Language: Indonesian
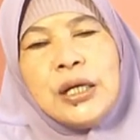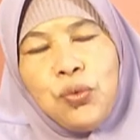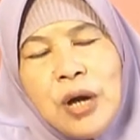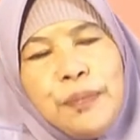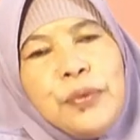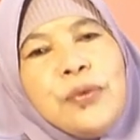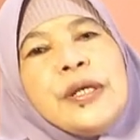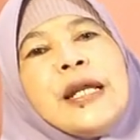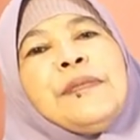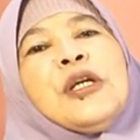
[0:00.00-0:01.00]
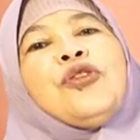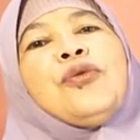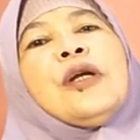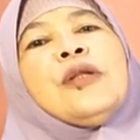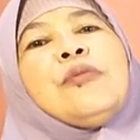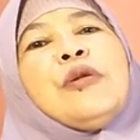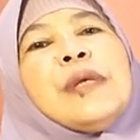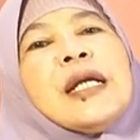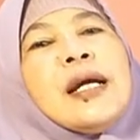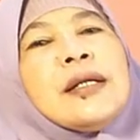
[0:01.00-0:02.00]
26 itu Allah
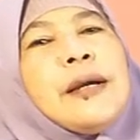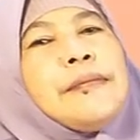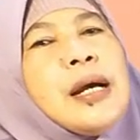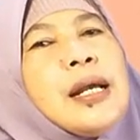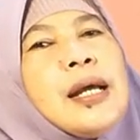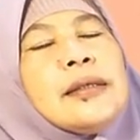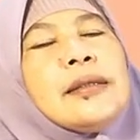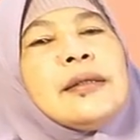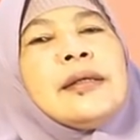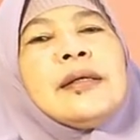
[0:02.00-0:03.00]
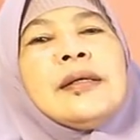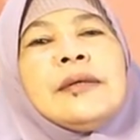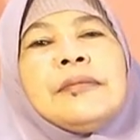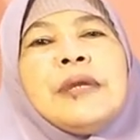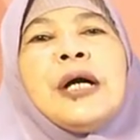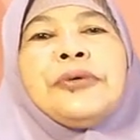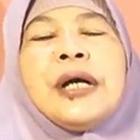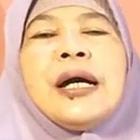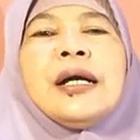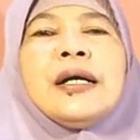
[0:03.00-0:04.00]
memberikan gambaran
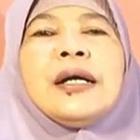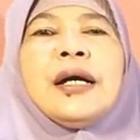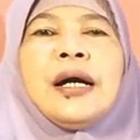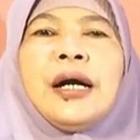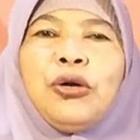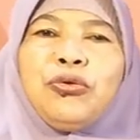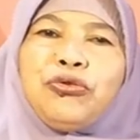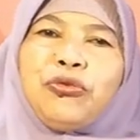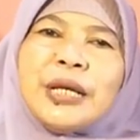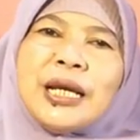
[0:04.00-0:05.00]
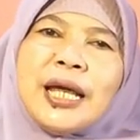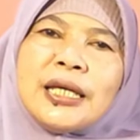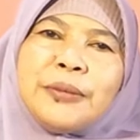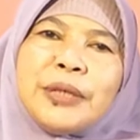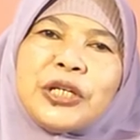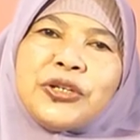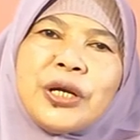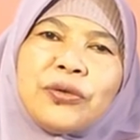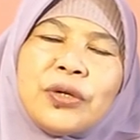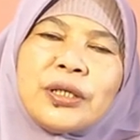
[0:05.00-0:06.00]
bahwa A'udzu billahi
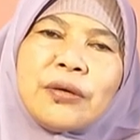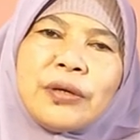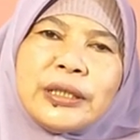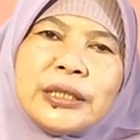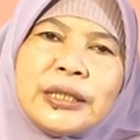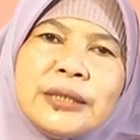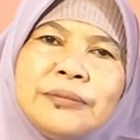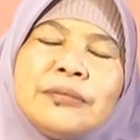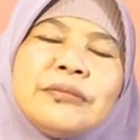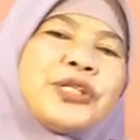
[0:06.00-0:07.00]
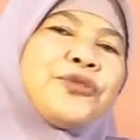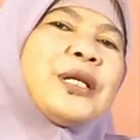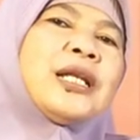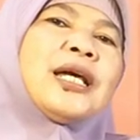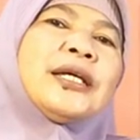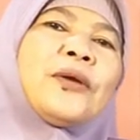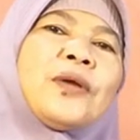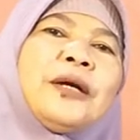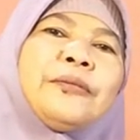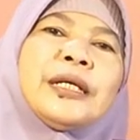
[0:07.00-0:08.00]
minasyaitonir rajim.
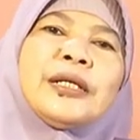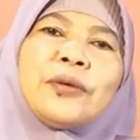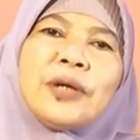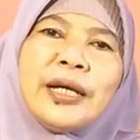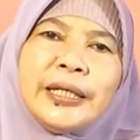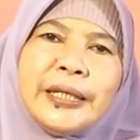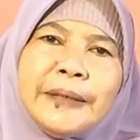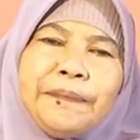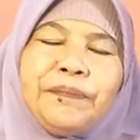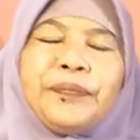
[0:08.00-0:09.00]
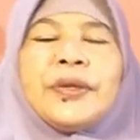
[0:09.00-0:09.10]
Bismillahirrahmanirrahim.